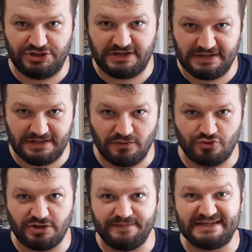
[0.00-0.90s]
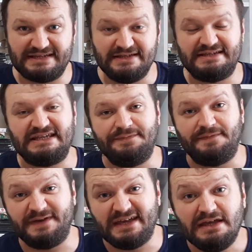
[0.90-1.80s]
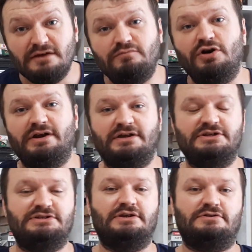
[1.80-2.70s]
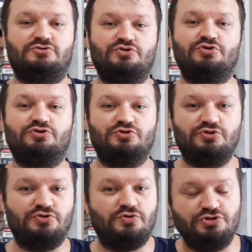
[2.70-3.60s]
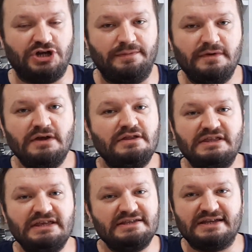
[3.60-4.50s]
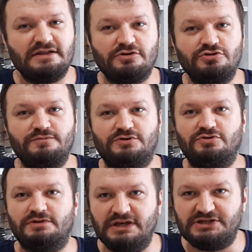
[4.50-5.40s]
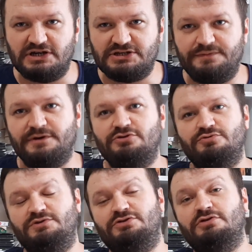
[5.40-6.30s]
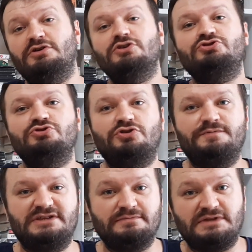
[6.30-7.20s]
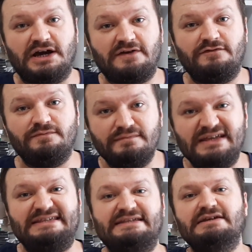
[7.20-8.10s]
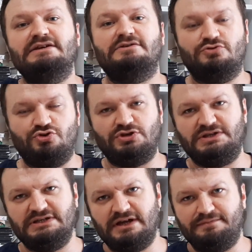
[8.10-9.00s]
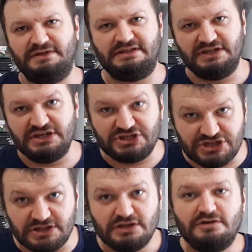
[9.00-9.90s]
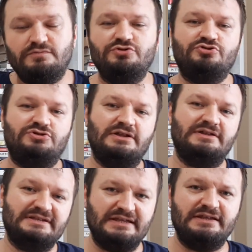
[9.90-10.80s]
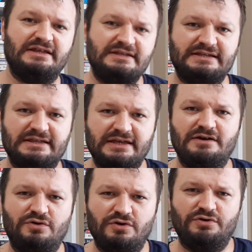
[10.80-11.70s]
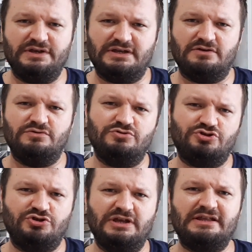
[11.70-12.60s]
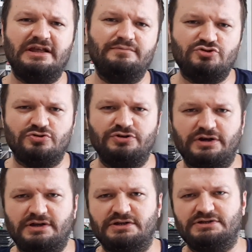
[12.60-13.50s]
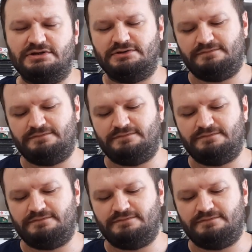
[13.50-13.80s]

şekilde uzamasının sebebi bu arkadaşlar. Soruyorsunuzdur hocam niye salı günü bitiyor? Niye çarşamba günü bitiyor? Çünkü bizim takvimimiz 30 Haziran bittiği için bu yüzden hani seneden seneye o 2 gün 3 gün eklenmiş oluyor arkadaşlar. Normalde